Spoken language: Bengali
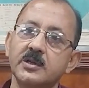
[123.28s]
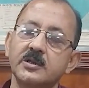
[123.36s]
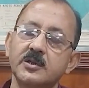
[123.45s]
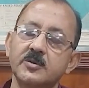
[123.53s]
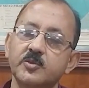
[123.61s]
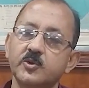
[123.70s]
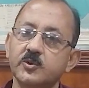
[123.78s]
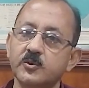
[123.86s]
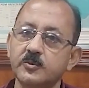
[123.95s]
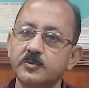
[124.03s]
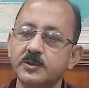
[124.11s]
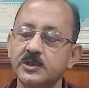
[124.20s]
ক্ষেত্রে
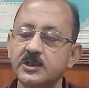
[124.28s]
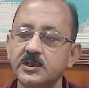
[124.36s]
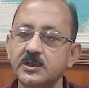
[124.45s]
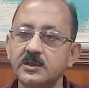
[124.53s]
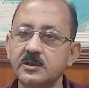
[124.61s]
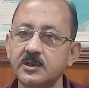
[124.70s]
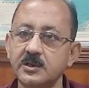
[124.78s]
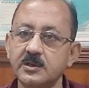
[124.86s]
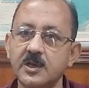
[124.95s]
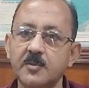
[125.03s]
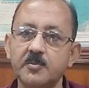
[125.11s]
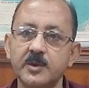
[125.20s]
প্রথম তিন দিন
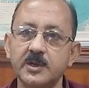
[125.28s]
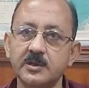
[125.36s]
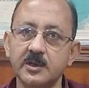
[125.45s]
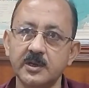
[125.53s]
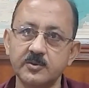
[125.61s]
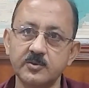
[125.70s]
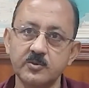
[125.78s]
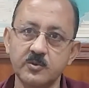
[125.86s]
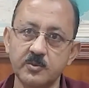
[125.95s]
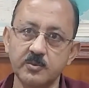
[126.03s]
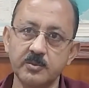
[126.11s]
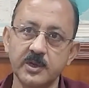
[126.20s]
তাপমাত্রা একটু
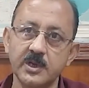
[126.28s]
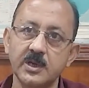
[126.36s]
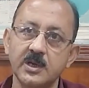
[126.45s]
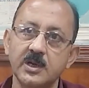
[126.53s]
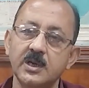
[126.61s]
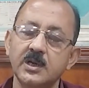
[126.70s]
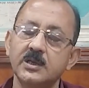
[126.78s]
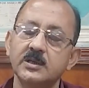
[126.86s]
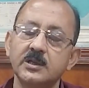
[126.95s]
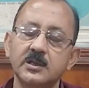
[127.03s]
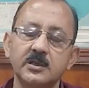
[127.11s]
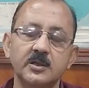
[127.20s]
কমবে
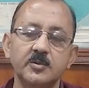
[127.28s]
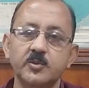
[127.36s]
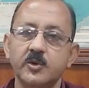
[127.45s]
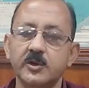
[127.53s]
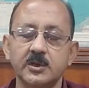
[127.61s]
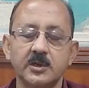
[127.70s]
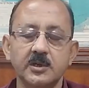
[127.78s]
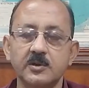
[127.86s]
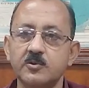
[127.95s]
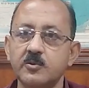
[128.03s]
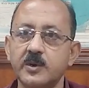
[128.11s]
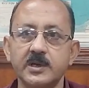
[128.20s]
তিন দিন পর থেকে
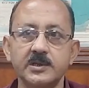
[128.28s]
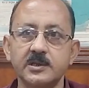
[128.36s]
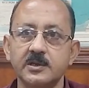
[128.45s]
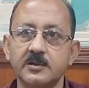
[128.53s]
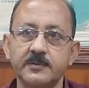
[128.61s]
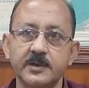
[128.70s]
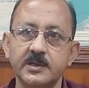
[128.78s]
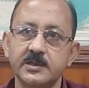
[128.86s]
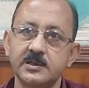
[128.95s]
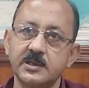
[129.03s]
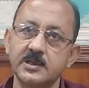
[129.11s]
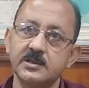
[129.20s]
খুব একটা সিগনিফিক্যান্ট
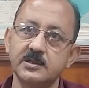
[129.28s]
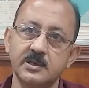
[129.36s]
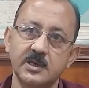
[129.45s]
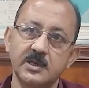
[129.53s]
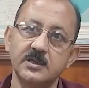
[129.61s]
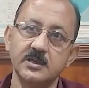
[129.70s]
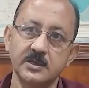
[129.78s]
চেঞ্জ নেই